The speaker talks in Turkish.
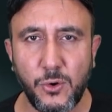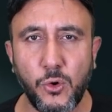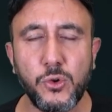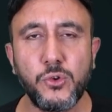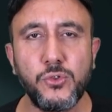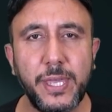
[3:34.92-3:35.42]

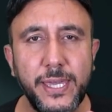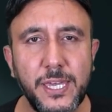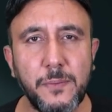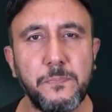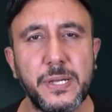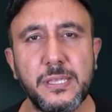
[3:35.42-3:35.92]
O gün neyi
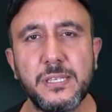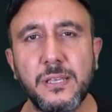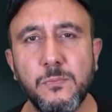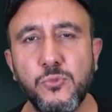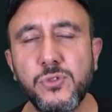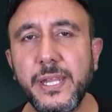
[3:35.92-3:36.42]

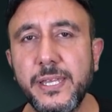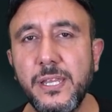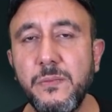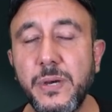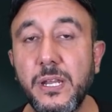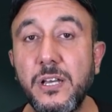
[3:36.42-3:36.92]
yapmadıysam bununla
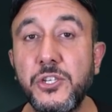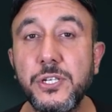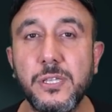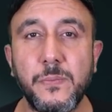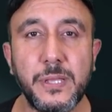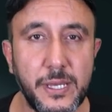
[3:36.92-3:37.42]
ilgili bana
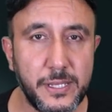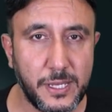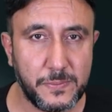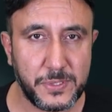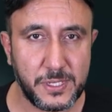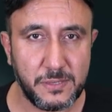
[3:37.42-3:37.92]
açıklamalar
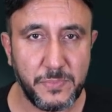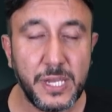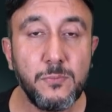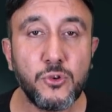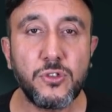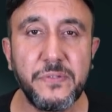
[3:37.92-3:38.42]
yapsın.
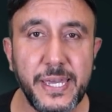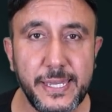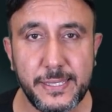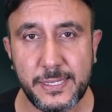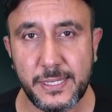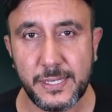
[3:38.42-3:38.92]
Beni motive
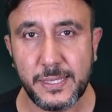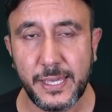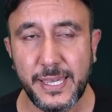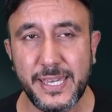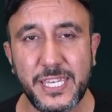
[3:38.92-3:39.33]
etsin.